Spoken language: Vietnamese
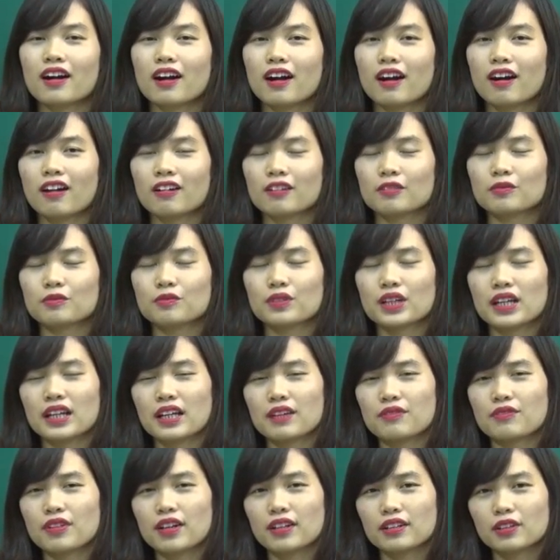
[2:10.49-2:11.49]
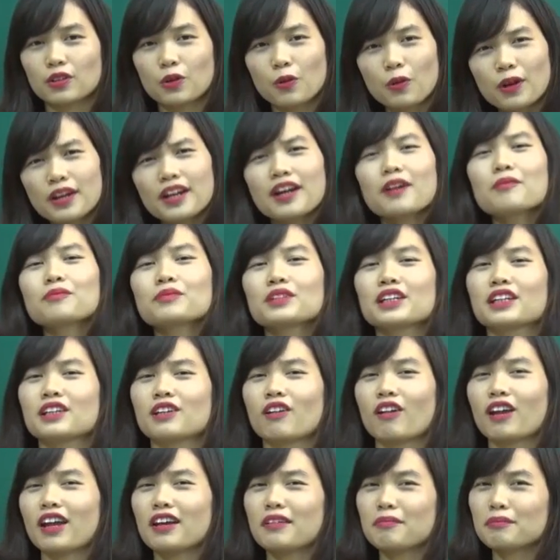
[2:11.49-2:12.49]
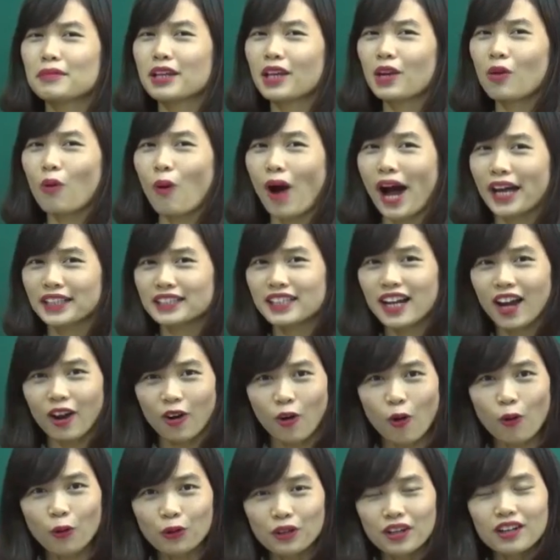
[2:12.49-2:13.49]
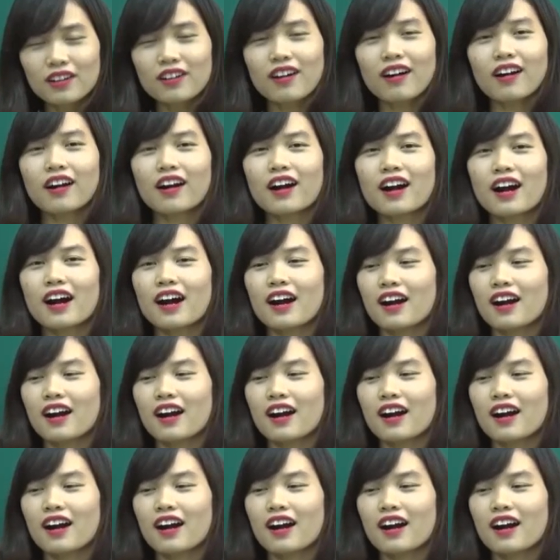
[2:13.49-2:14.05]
Còn về phần nguyên âm thì nó lại biến hóa rất là khôn lường,